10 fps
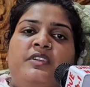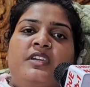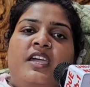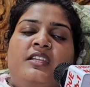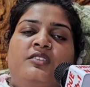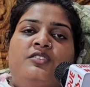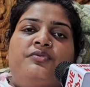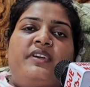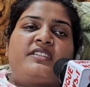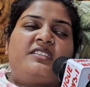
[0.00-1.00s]
तो ये आए दिनों
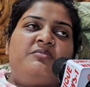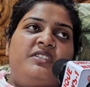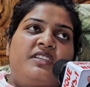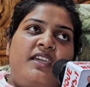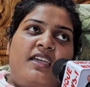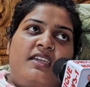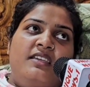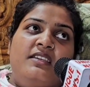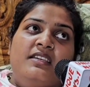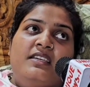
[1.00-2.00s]
फैशन बन गया है
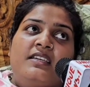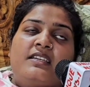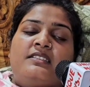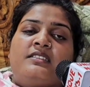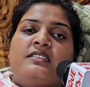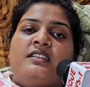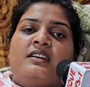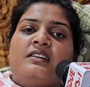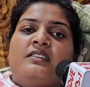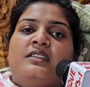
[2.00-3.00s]
कि जितना
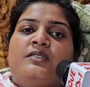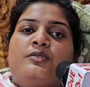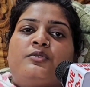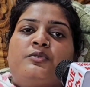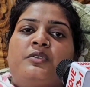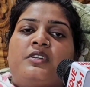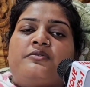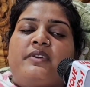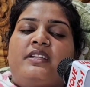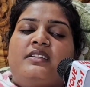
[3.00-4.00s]
अधिक जो हर्स
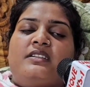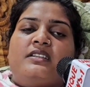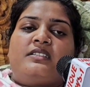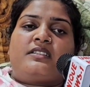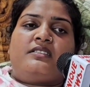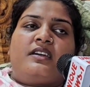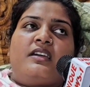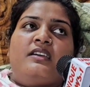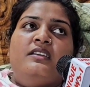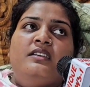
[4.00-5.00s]
फायरिंग कर सकता
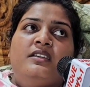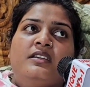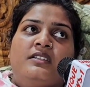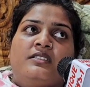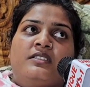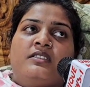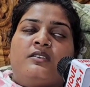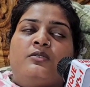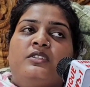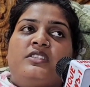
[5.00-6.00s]
है जितना
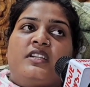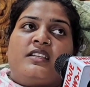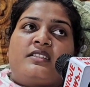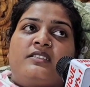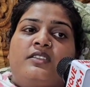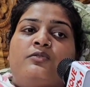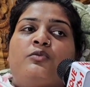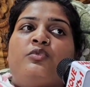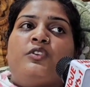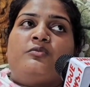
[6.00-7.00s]
गोली चला सकता है वो
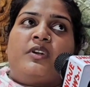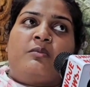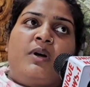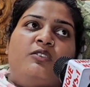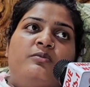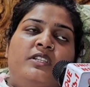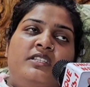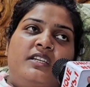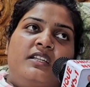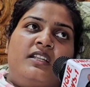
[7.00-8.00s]
बहुत बड़ा बाहुबली
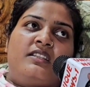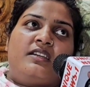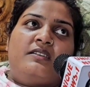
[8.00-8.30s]
कहलाता